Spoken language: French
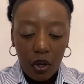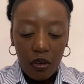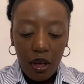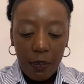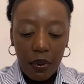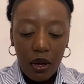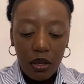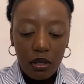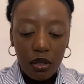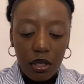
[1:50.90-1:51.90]
On va
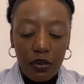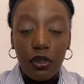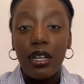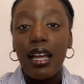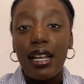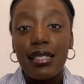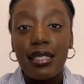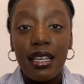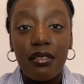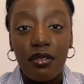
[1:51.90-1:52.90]
prendre le livre de Galates
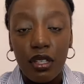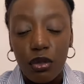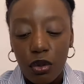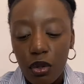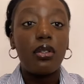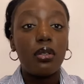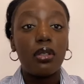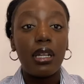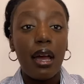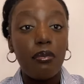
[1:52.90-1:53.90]
5, 22. Donc
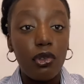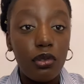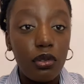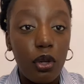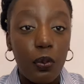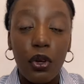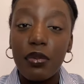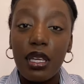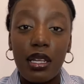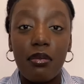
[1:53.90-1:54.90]
l'amour, le
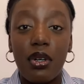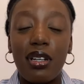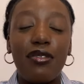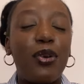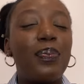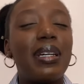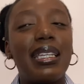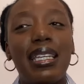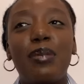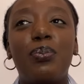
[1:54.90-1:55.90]
premier élément, il faut
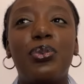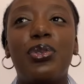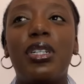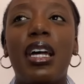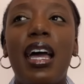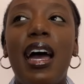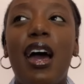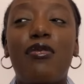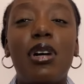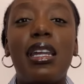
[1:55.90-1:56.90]
prier pour
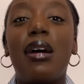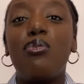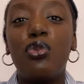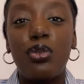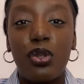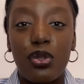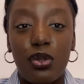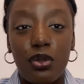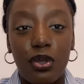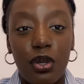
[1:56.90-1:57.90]
avoir l'amour dans
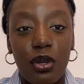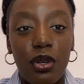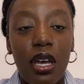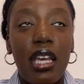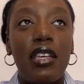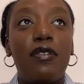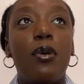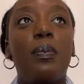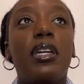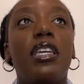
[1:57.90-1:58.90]
son cœur. Il faut
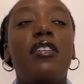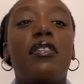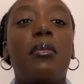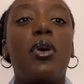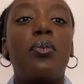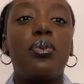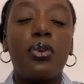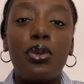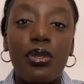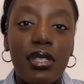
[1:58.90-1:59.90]
prier vraiment pour que
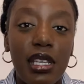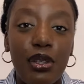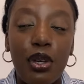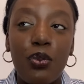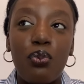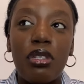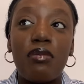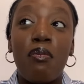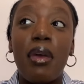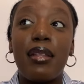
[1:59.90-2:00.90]
le Seigneur puisse
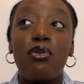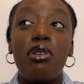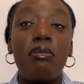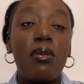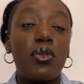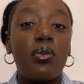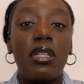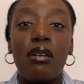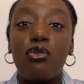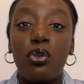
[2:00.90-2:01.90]
mettre lui-même son
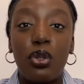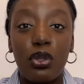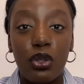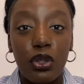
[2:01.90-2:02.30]
amour dans notre